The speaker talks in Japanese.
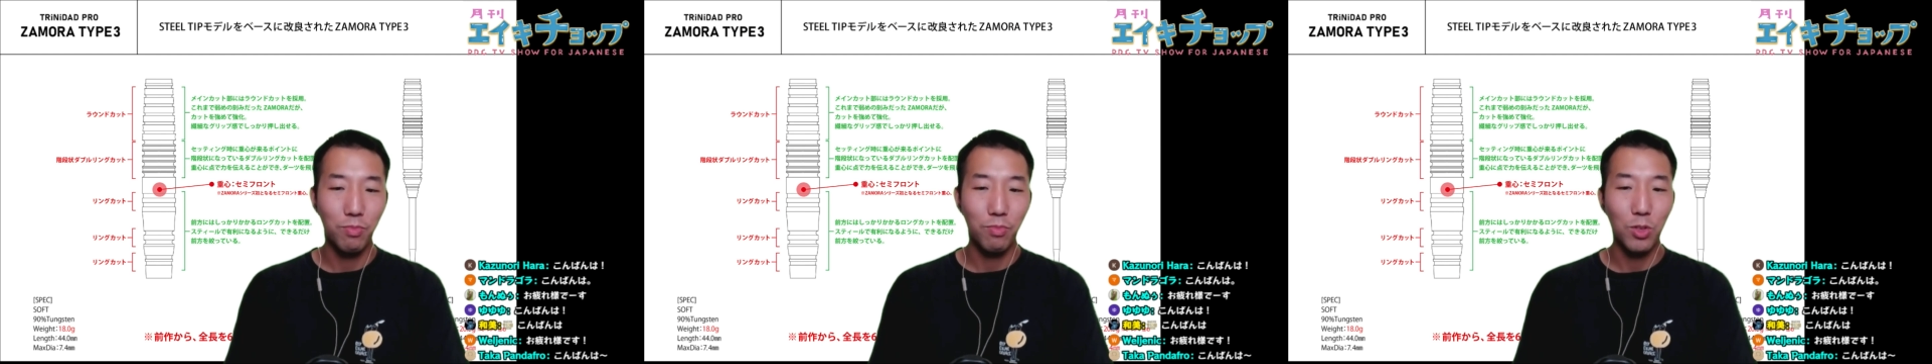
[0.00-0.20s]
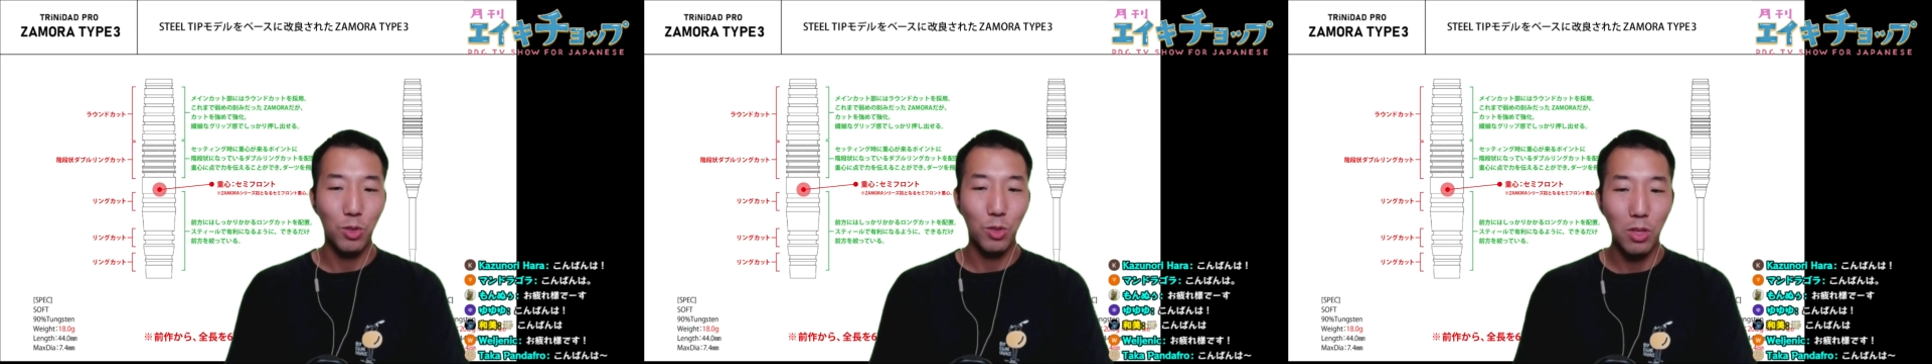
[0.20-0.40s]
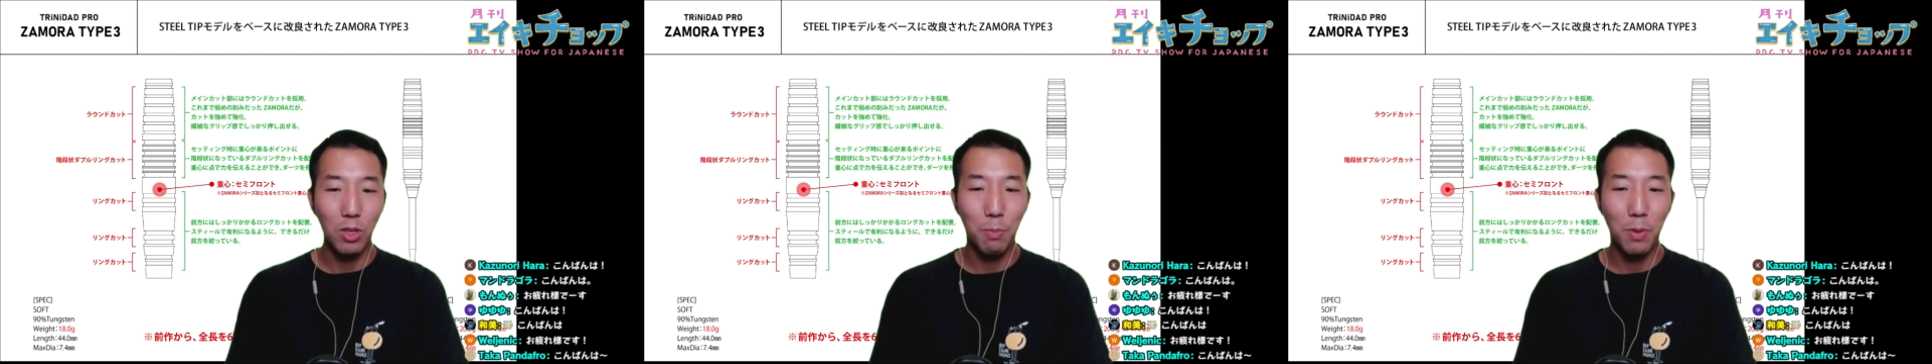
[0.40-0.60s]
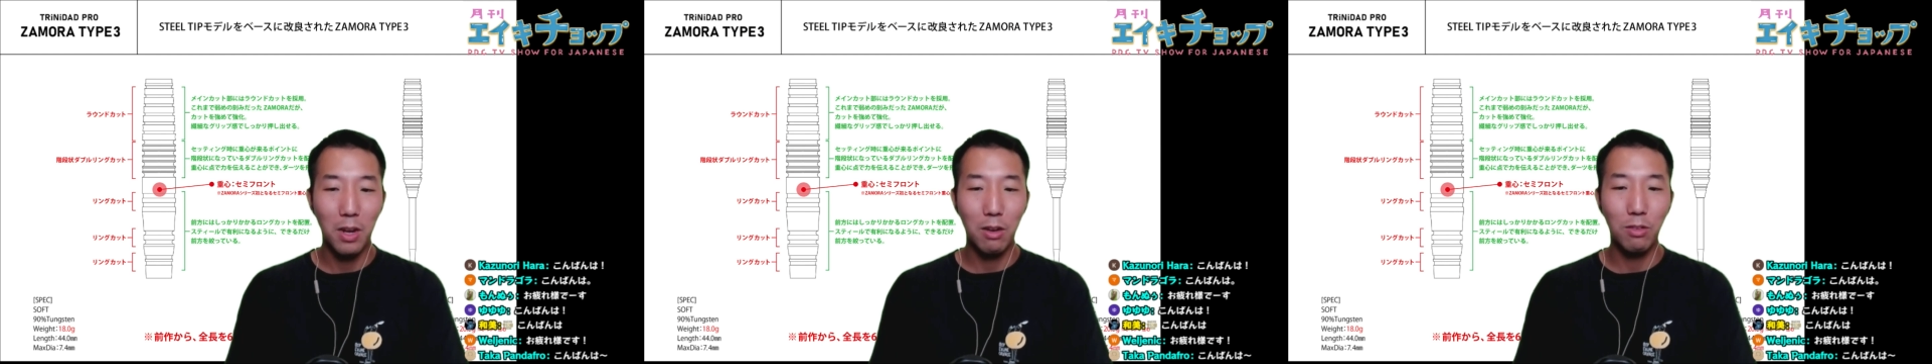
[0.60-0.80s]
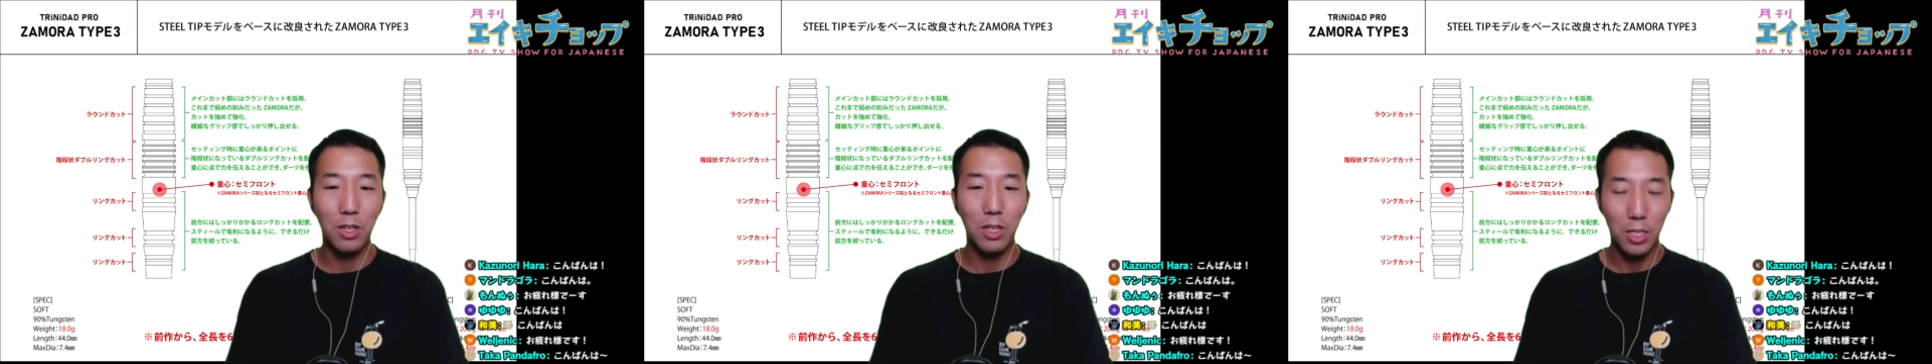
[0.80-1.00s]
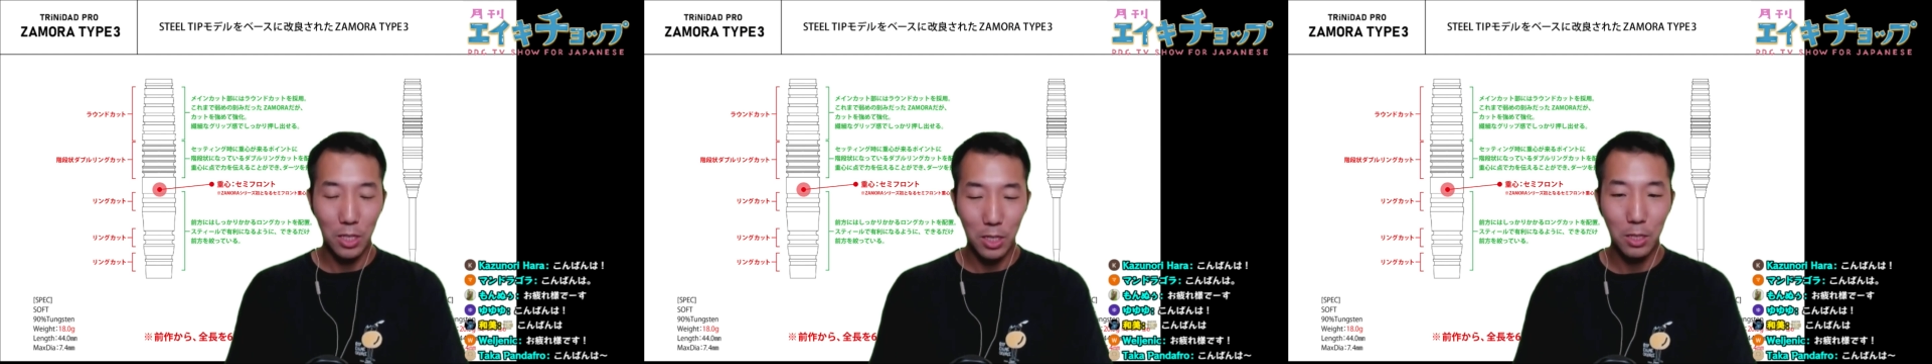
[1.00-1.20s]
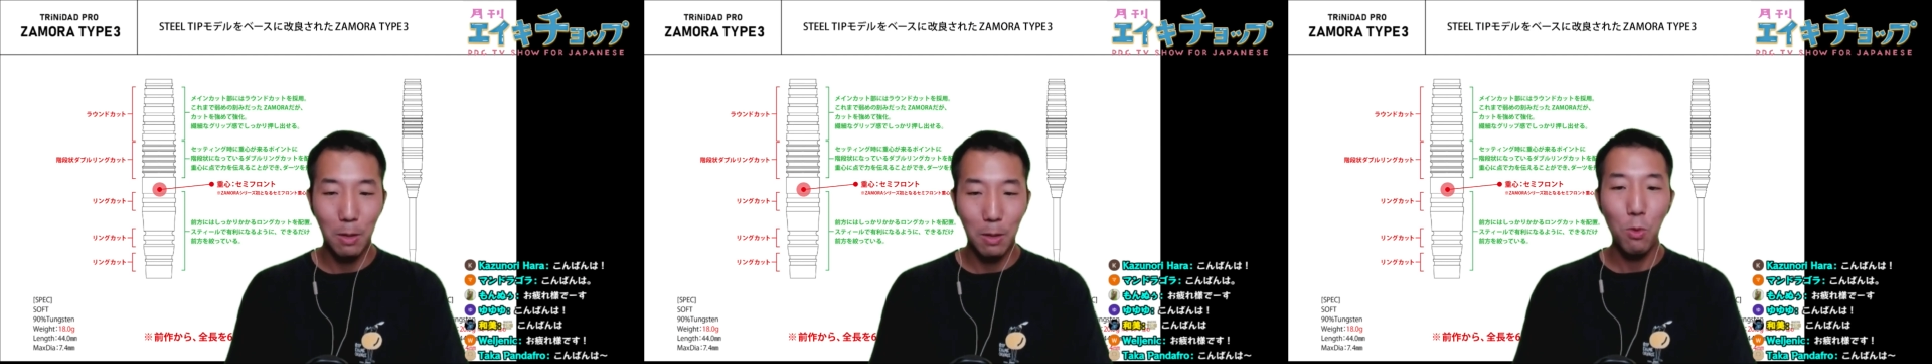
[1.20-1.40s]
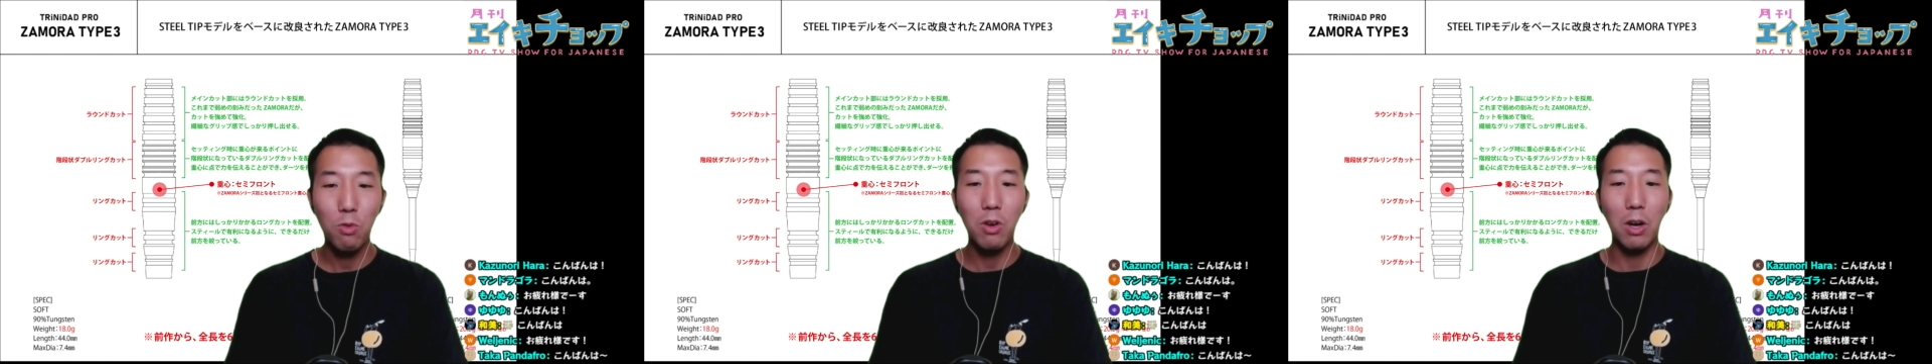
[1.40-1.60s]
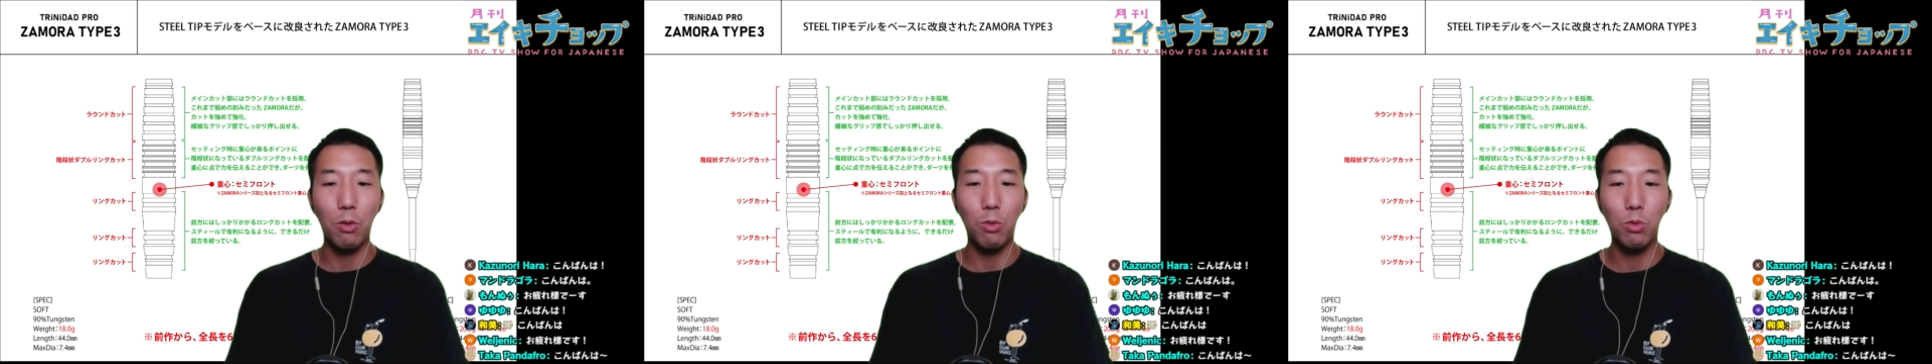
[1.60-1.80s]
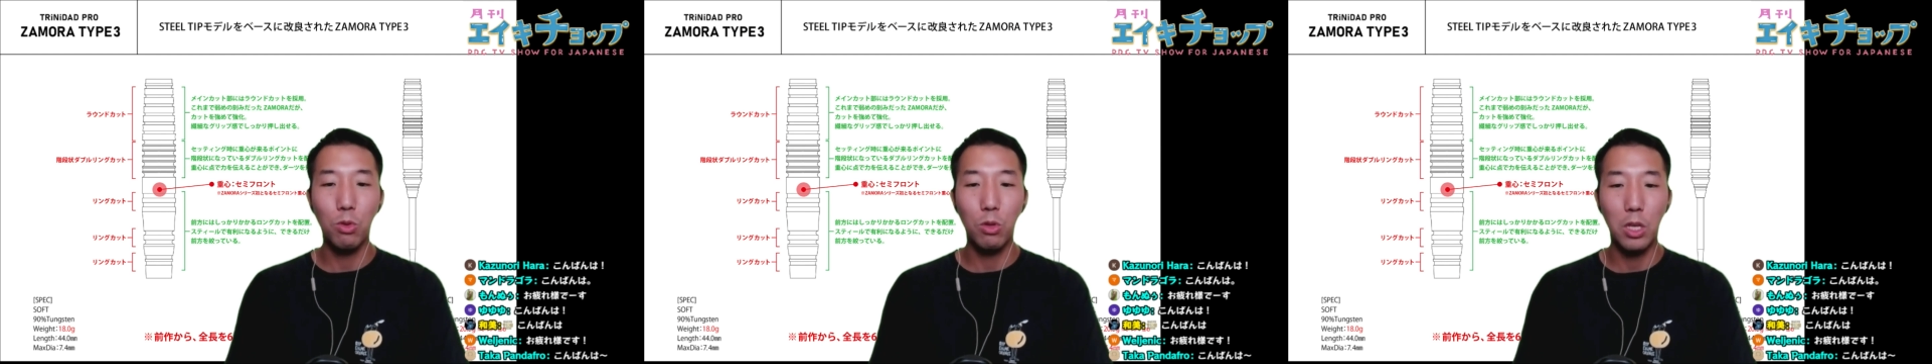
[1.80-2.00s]
そんなバレルですで僕は
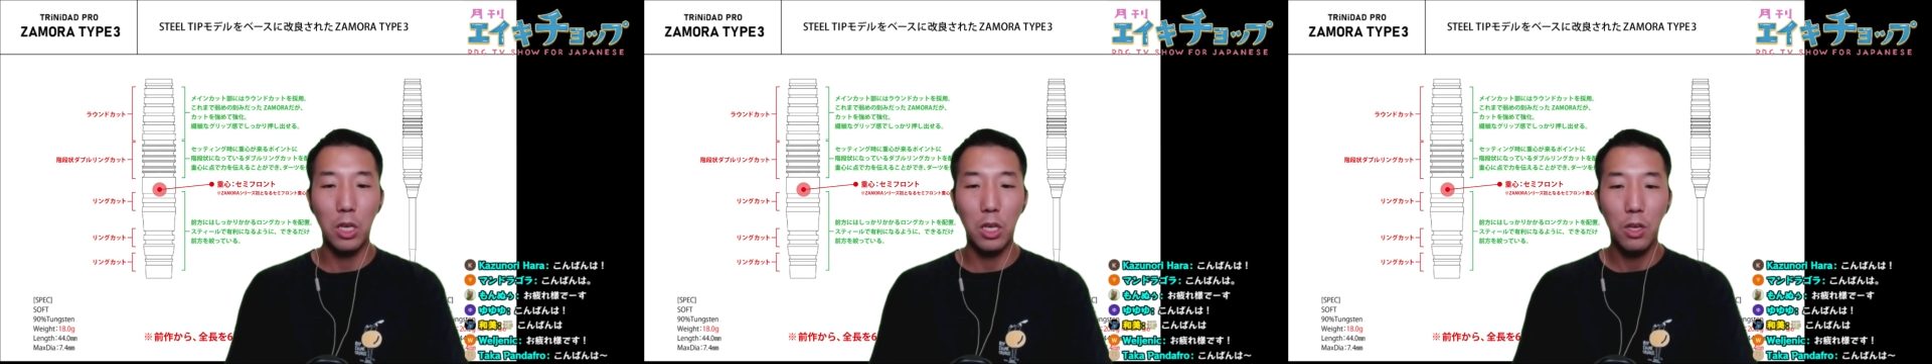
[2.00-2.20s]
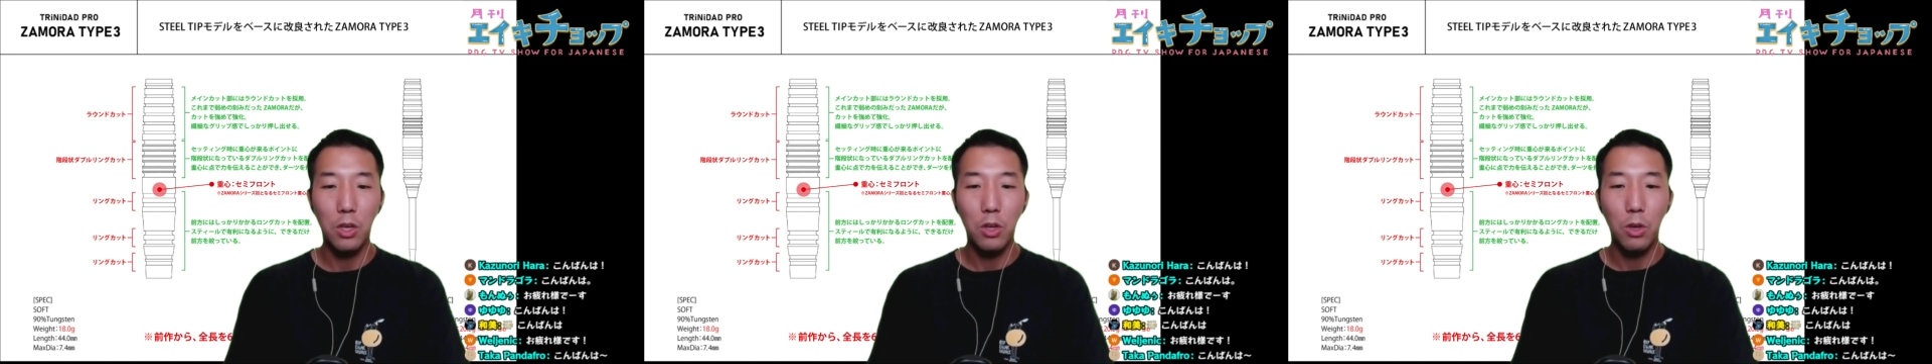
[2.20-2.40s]
本当に